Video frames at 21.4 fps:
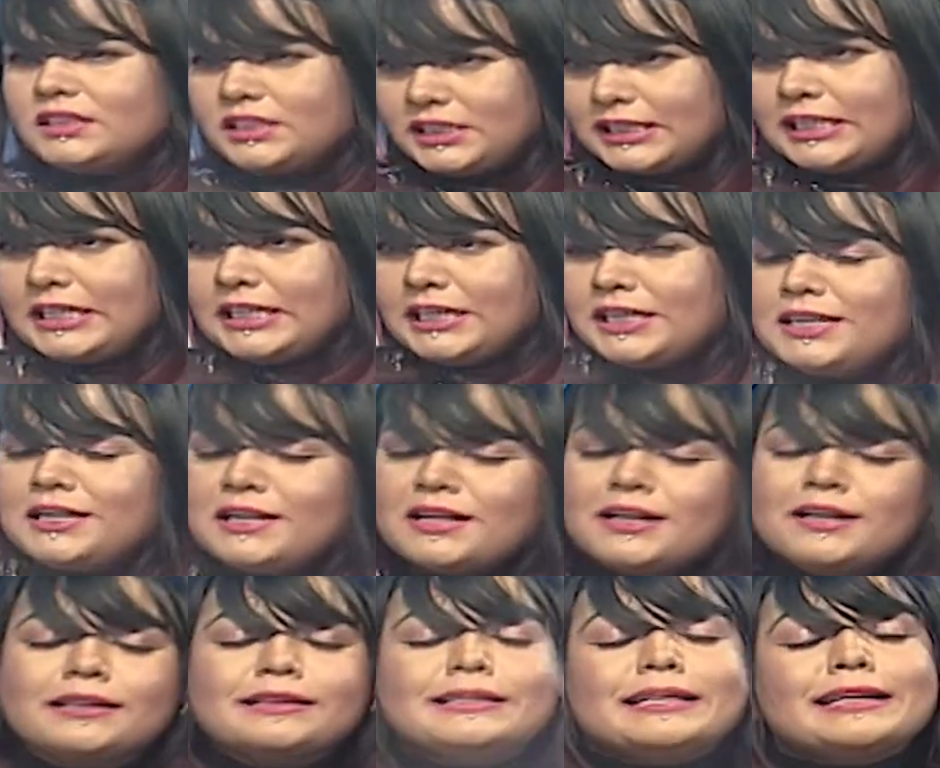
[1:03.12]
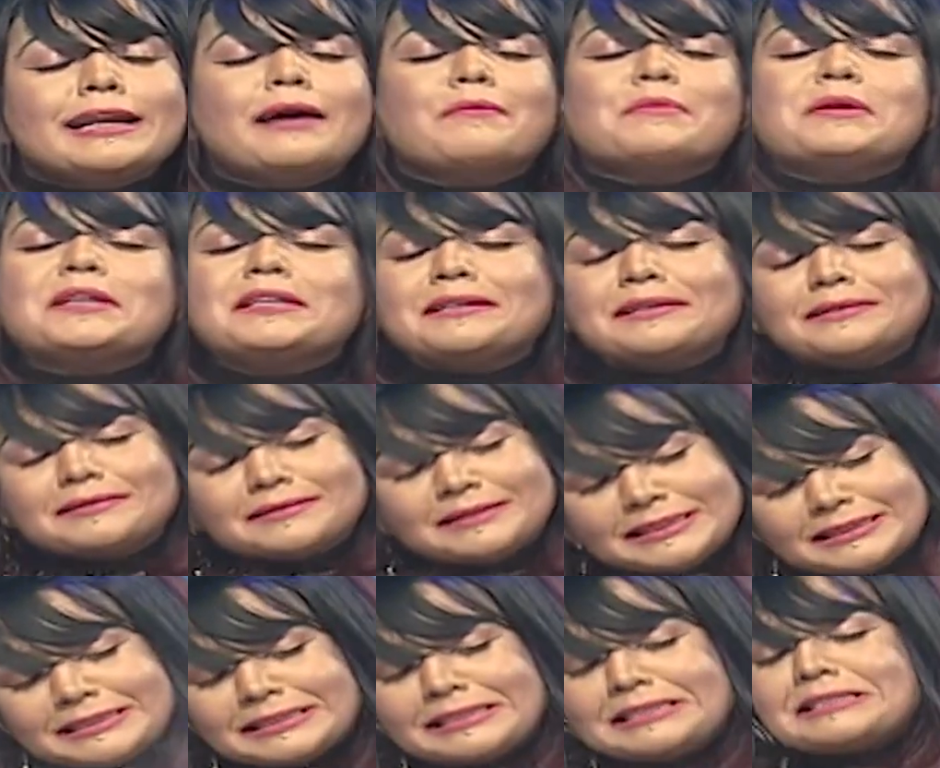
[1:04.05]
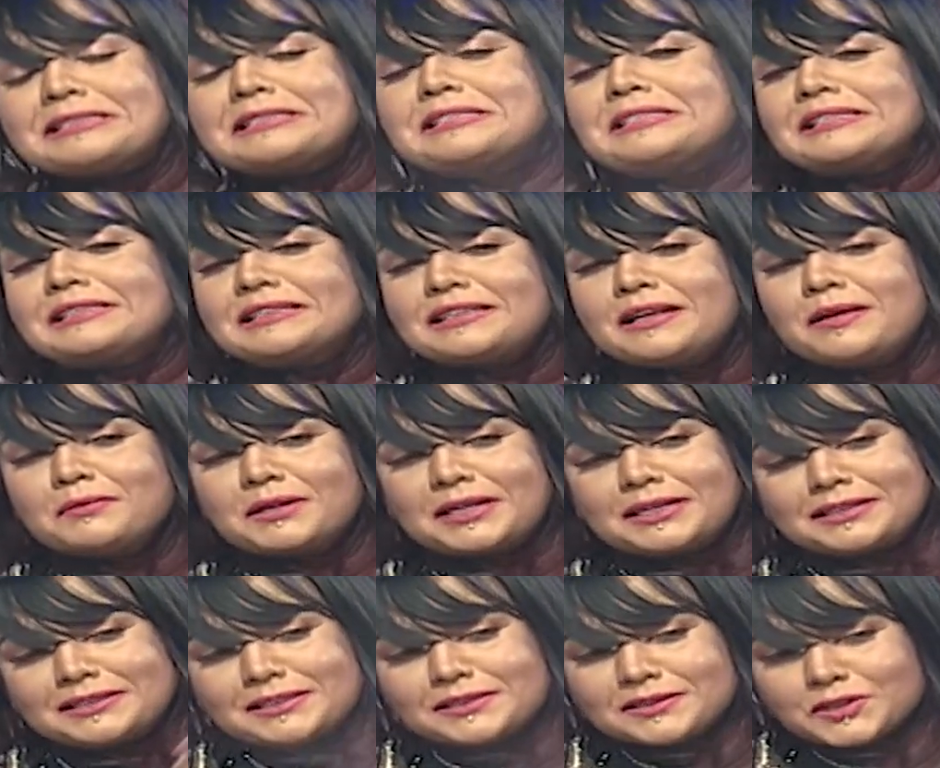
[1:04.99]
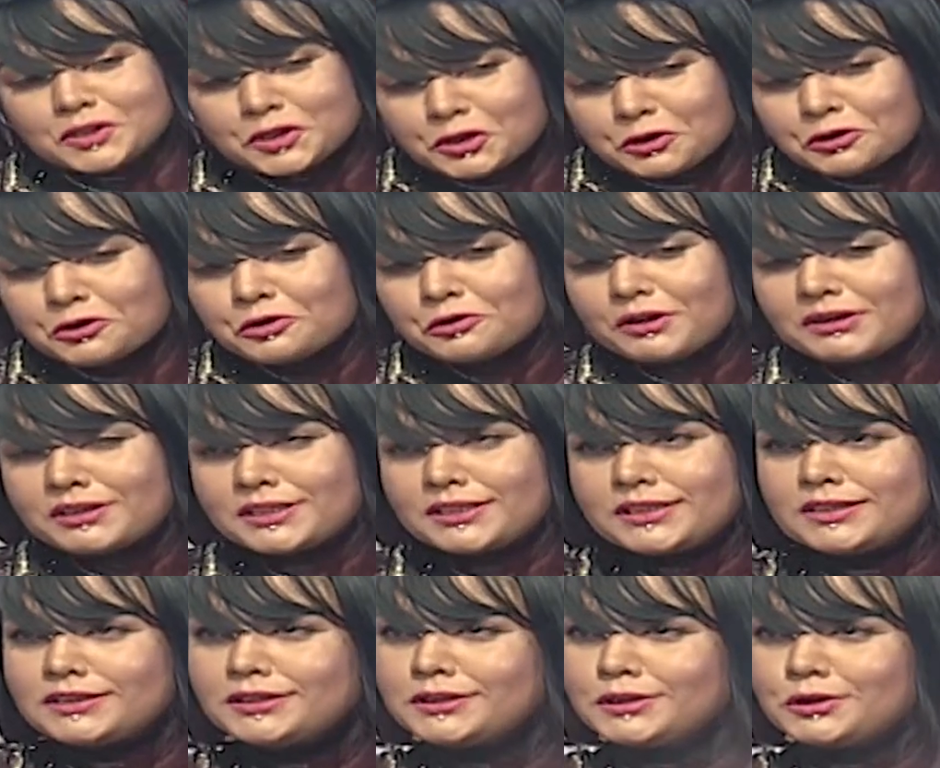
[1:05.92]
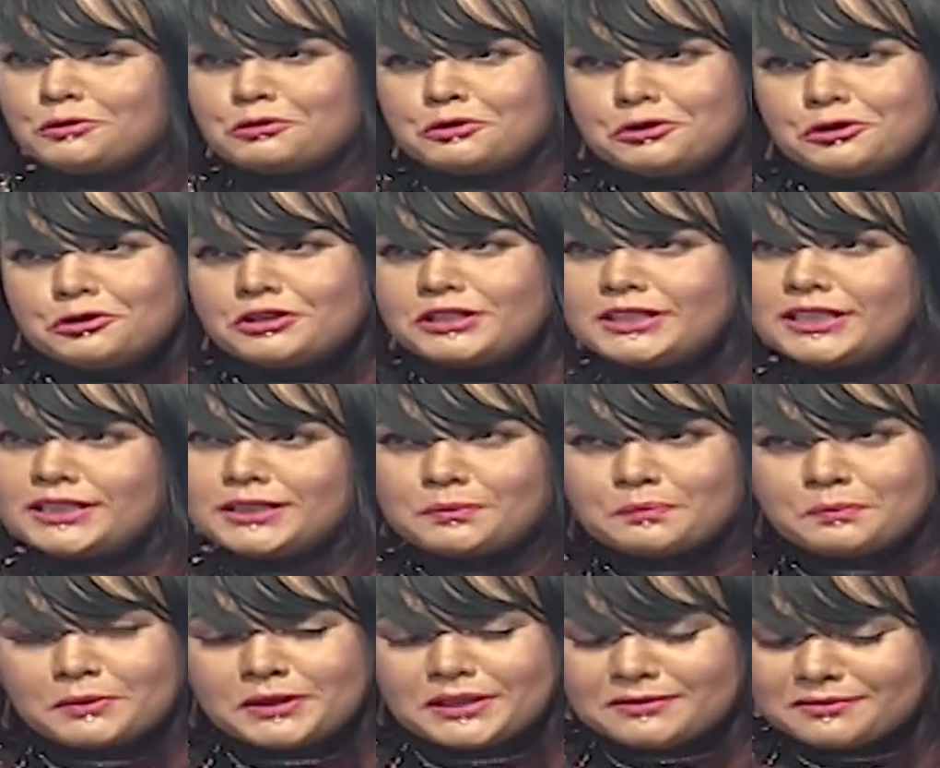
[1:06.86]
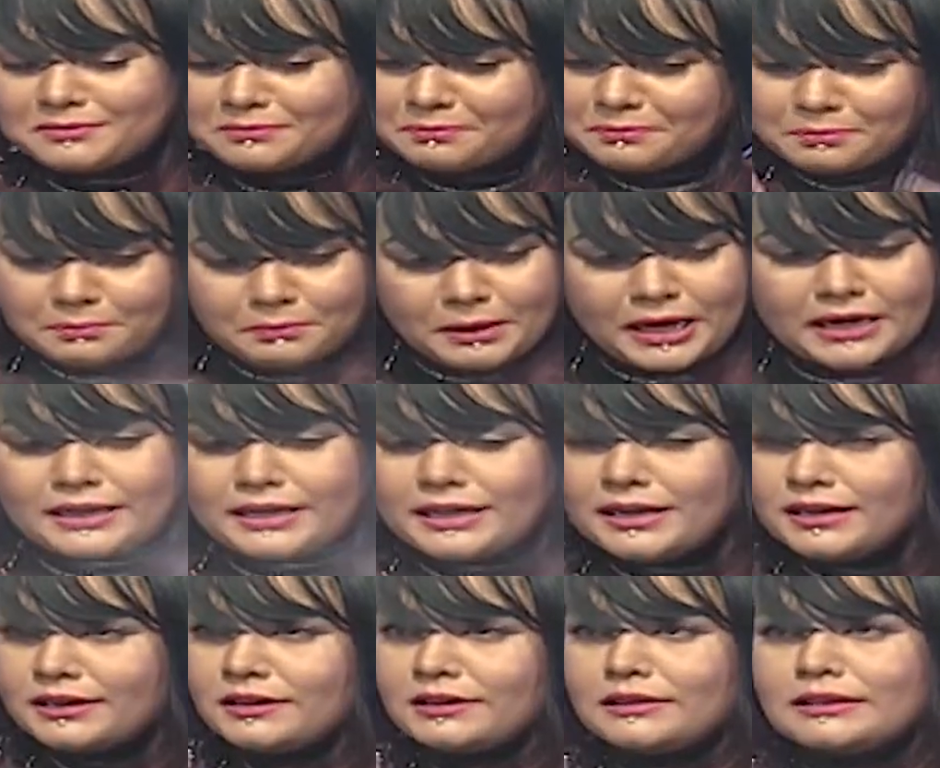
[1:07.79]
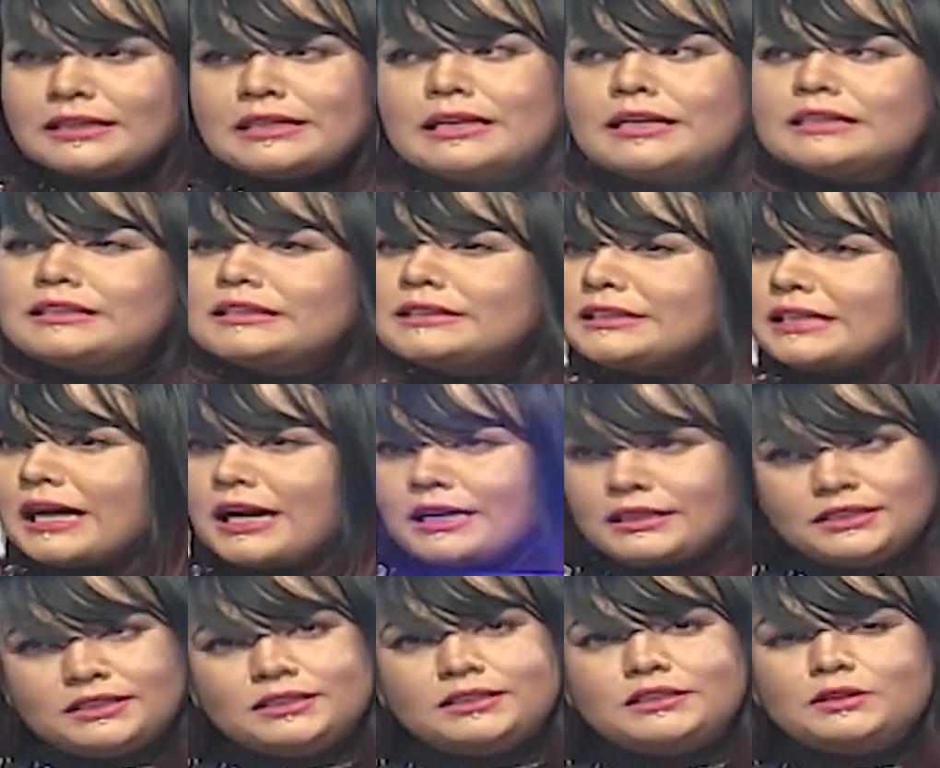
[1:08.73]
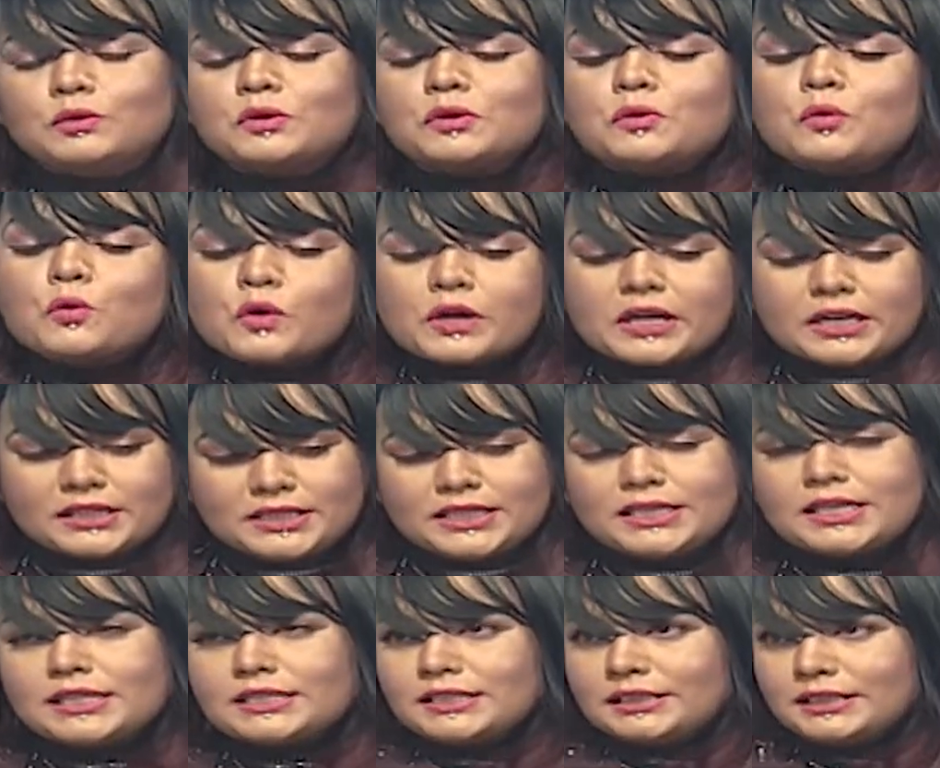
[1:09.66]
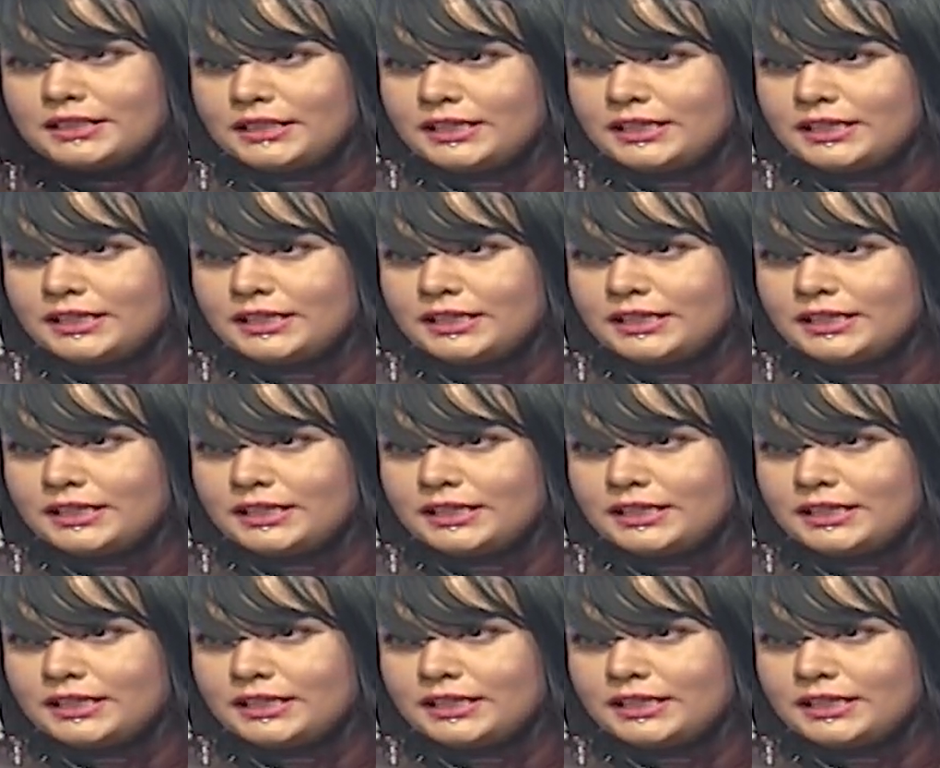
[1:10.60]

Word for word: শিখি দেন আমি নিজে নিজে শিখলাম একটা ছোট্ট একটা স্টুডিও সেট আপ বানায় দেন আই স্টার্টেড ওকে ঠিক আছে